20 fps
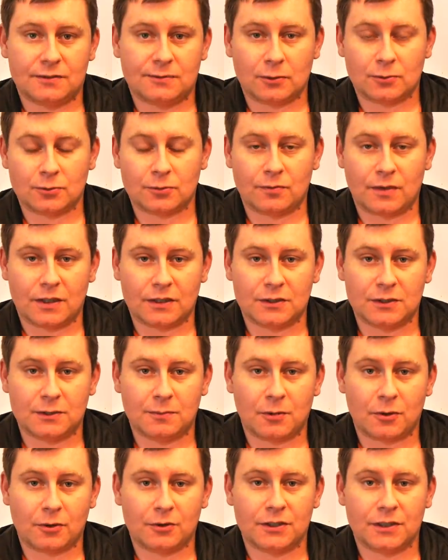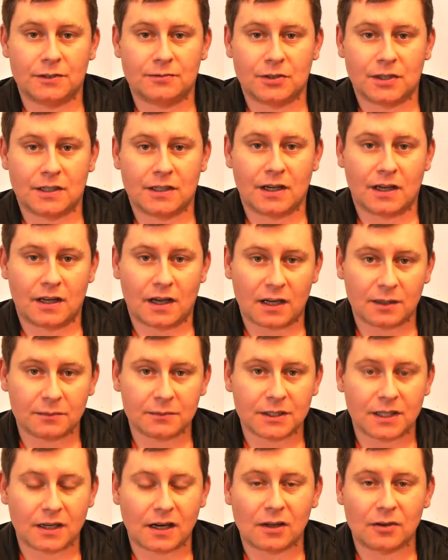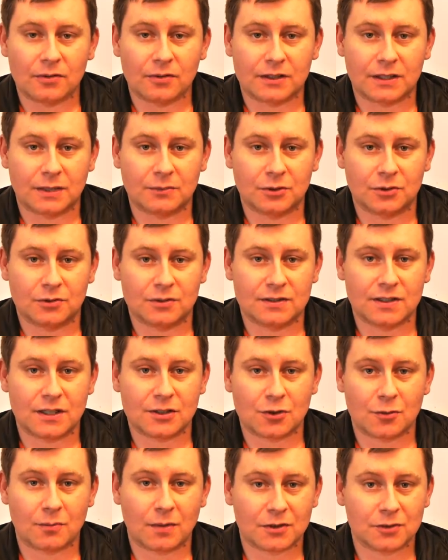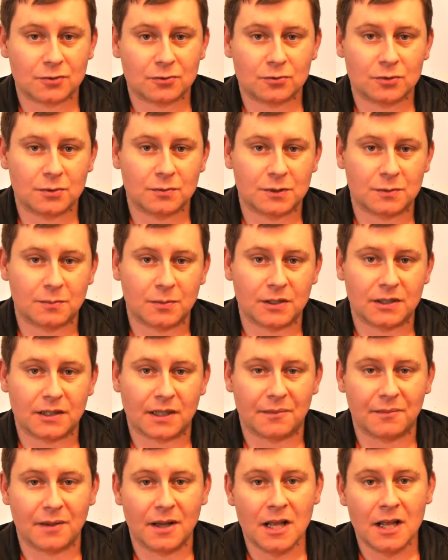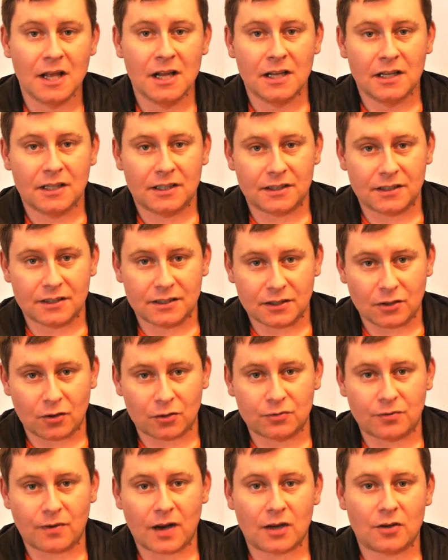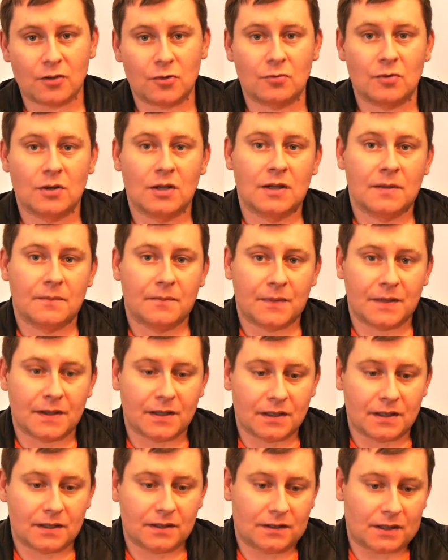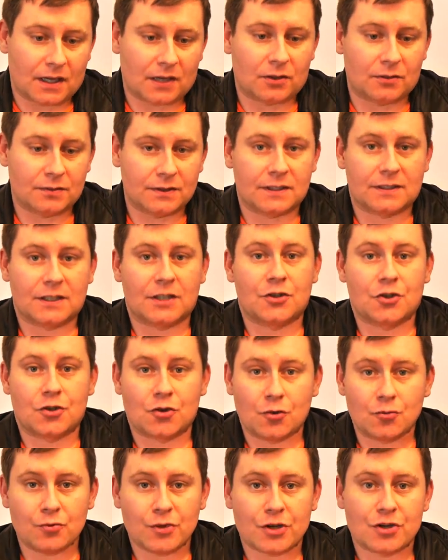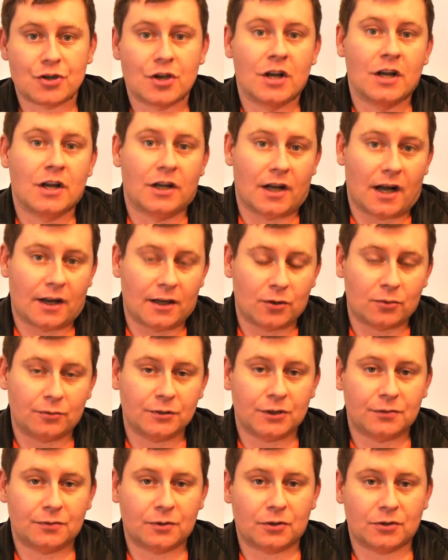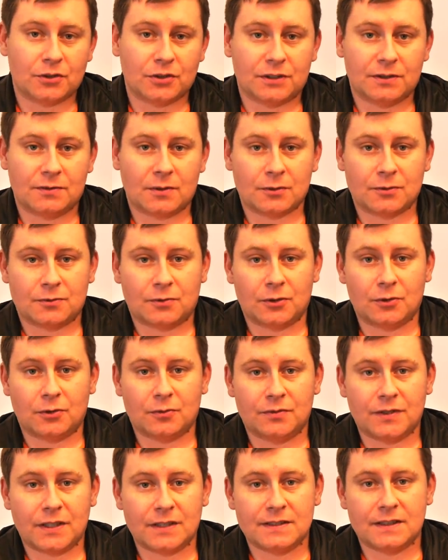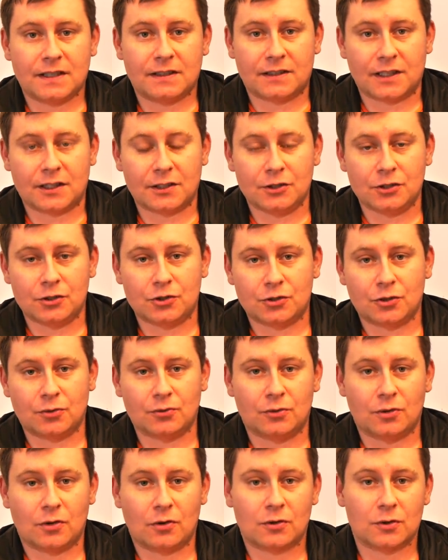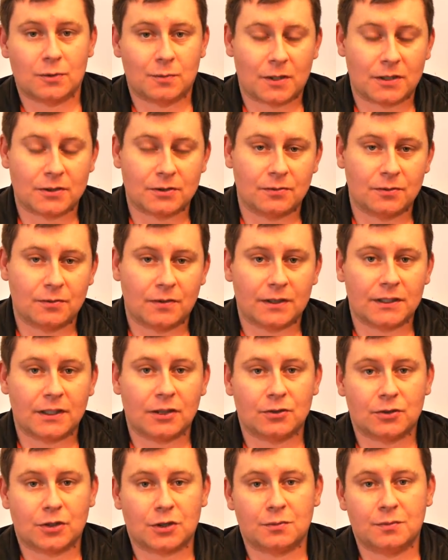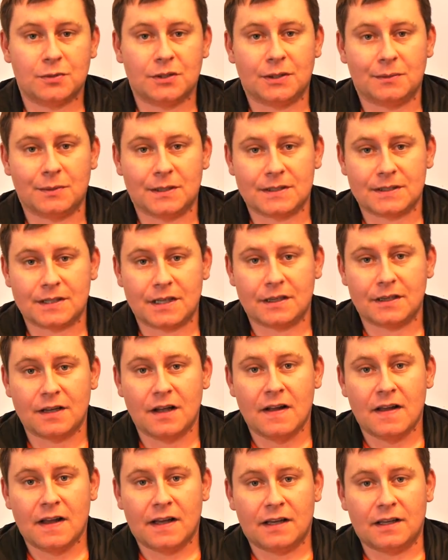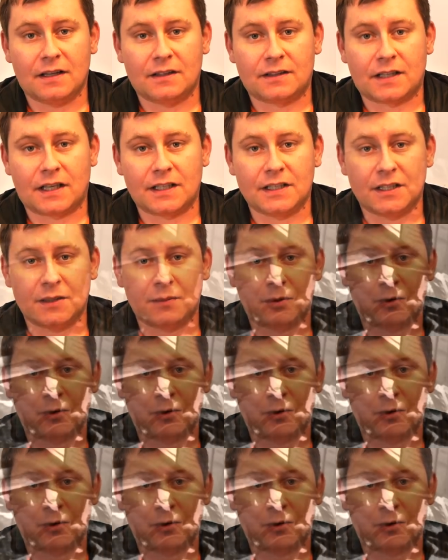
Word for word: Związku Walki Zbrojnej, w szeregach Armii Krajowej. Tam się odznaczał bardzo dużym sprytem, e, odwagą e, jako w zasadzie żołnierz, ale również wykorzystywał swoją wiedzę techniczną do rozpracowywania chociażby niemieckiej tajnej